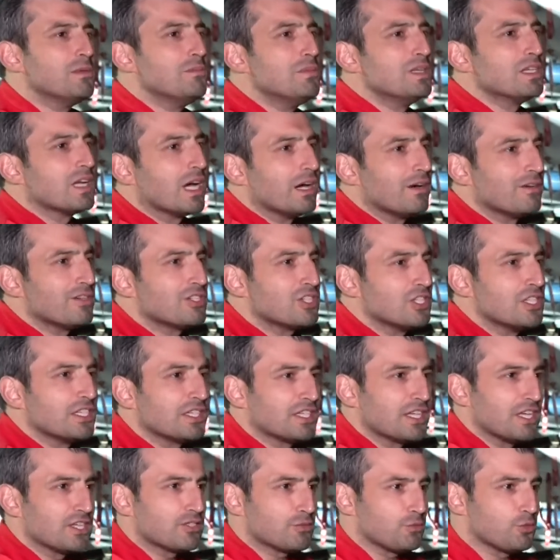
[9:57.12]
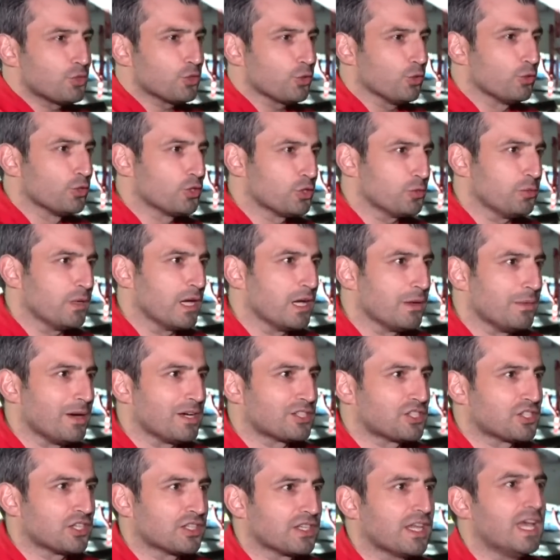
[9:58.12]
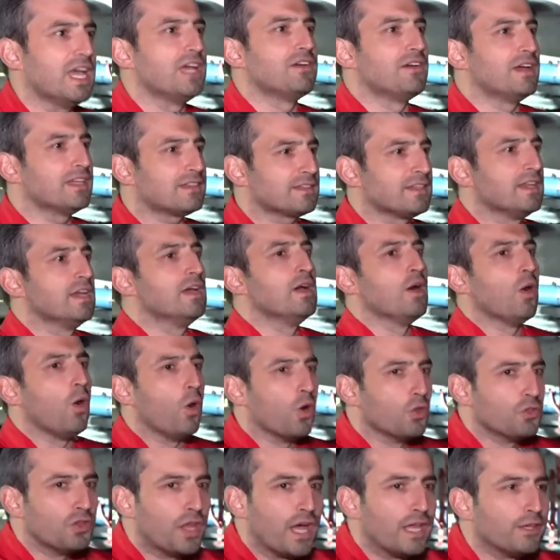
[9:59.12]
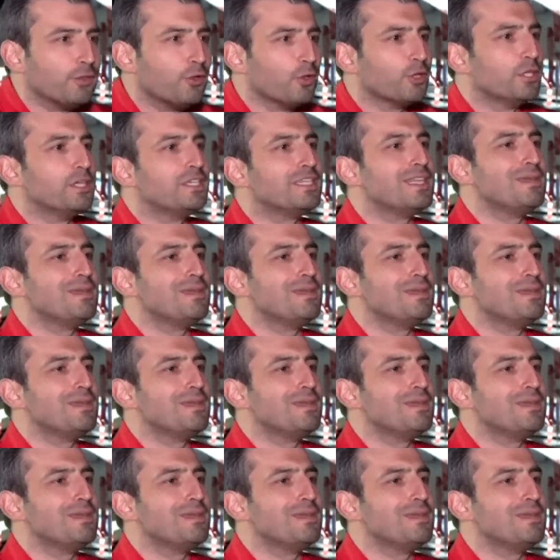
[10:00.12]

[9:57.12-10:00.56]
bir havacılık geçmişi oluşmaya başladı. Evet, ondan dolayı da